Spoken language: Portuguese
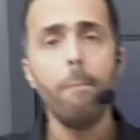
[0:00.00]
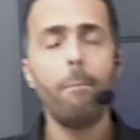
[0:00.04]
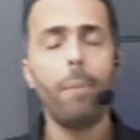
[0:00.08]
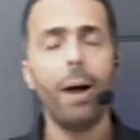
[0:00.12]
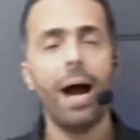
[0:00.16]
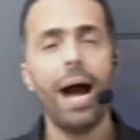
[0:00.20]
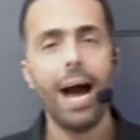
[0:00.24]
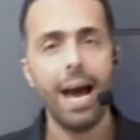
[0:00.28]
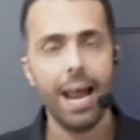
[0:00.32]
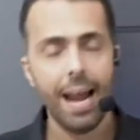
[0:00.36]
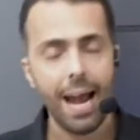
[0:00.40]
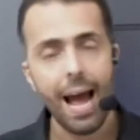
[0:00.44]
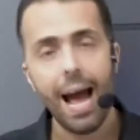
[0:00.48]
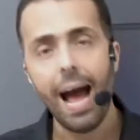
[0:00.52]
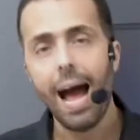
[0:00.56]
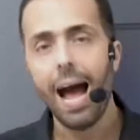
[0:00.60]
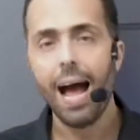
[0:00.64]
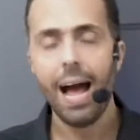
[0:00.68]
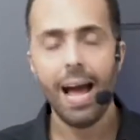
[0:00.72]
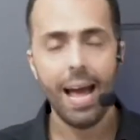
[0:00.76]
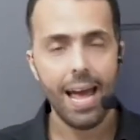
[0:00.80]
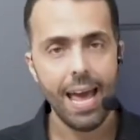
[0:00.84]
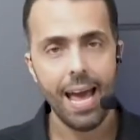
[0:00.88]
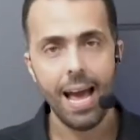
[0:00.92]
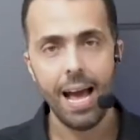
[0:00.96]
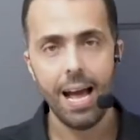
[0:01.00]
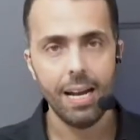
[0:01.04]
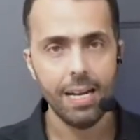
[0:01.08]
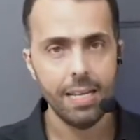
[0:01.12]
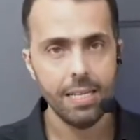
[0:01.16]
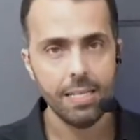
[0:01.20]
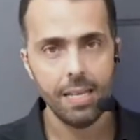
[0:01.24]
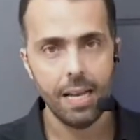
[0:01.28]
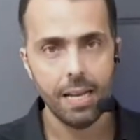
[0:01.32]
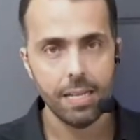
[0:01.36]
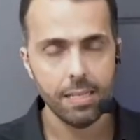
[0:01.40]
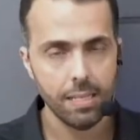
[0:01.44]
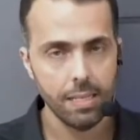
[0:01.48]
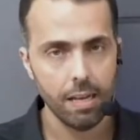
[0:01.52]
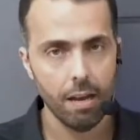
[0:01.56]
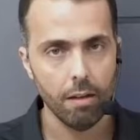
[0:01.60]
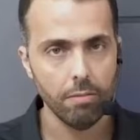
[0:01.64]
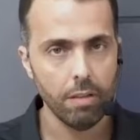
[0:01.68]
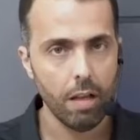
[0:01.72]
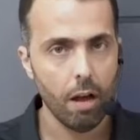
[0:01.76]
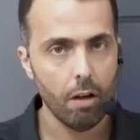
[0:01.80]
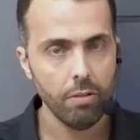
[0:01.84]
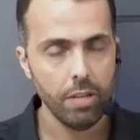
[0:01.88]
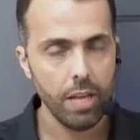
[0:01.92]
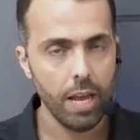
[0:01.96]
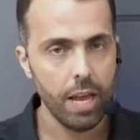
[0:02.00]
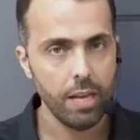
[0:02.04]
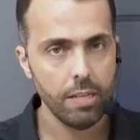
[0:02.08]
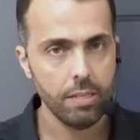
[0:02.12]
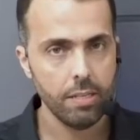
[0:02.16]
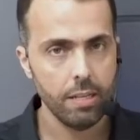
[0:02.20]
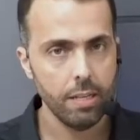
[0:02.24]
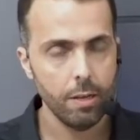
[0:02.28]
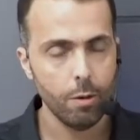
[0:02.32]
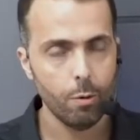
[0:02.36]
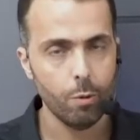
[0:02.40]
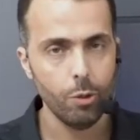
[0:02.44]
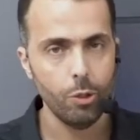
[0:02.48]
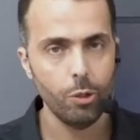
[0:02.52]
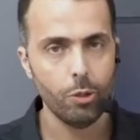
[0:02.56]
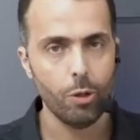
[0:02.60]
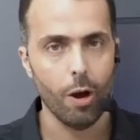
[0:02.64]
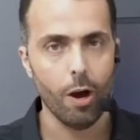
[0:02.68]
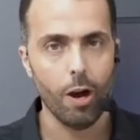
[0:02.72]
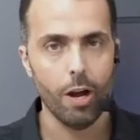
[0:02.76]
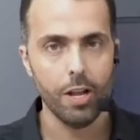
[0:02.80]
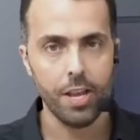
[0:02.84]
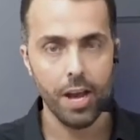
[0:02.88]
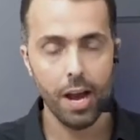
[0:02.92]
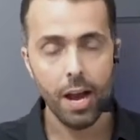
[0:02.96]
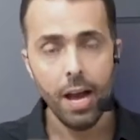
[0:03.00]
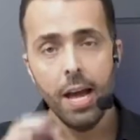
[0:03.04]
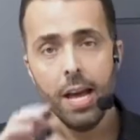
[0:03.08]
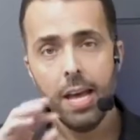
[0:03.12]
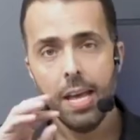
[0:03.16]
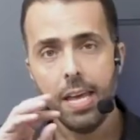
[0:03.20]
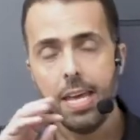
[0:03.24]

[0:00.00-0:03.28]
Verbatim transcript: para a realização da audiência de custódia.